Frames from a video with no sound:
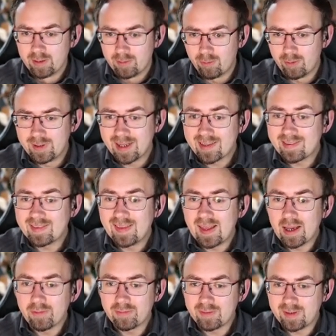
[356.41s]
Und das
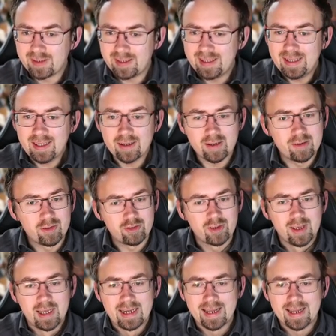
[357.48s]
nervt tierisch.